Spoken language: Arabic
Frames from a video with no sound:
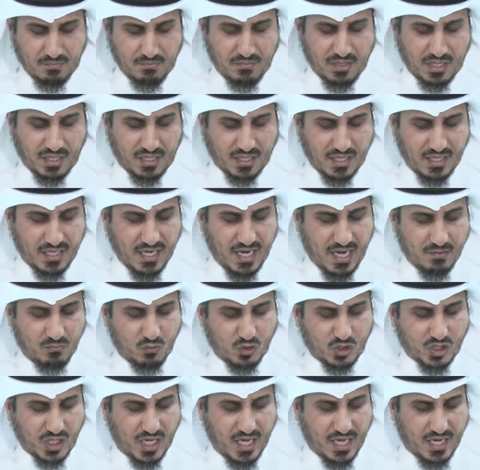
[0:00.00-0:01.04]
من خلال
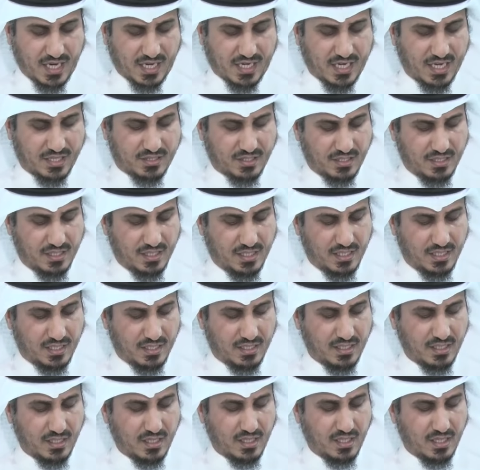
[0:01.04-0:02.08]

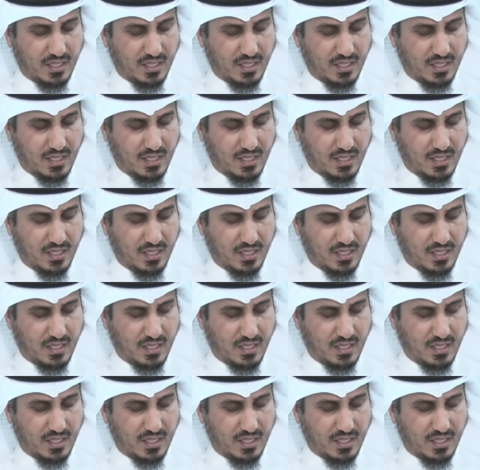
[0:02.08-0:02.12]
مشاركته